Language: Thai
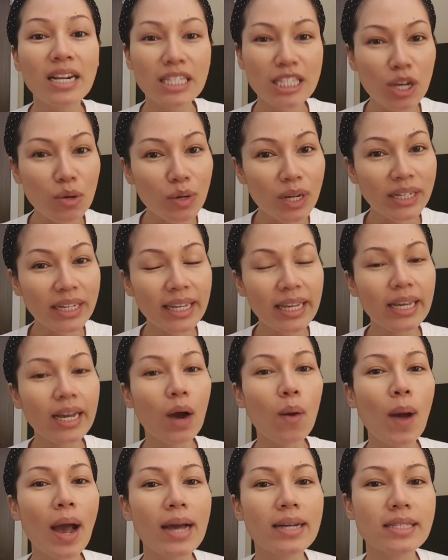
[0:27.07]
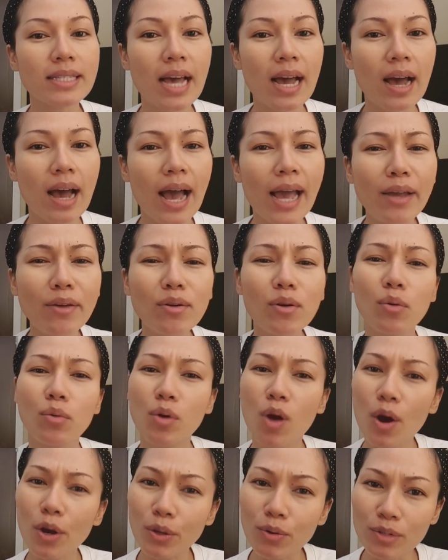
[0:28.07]
เจ้าหน้าที่เขาอาจจะให้เรา
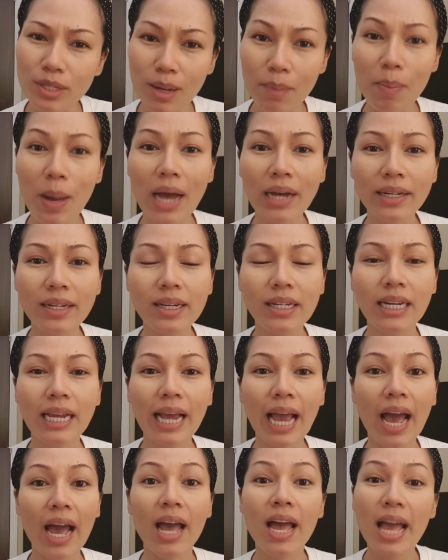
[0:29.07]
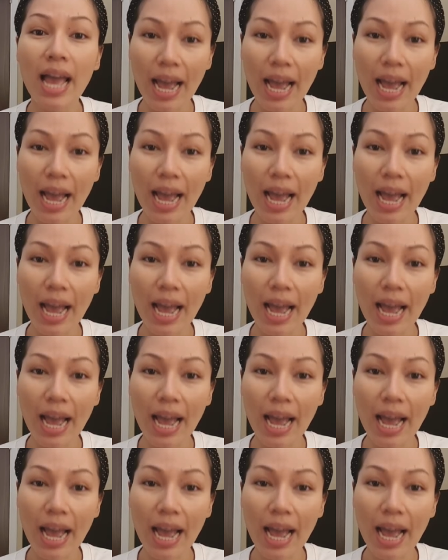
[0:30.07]
รออยู่สักพักหนึ่งนะคะ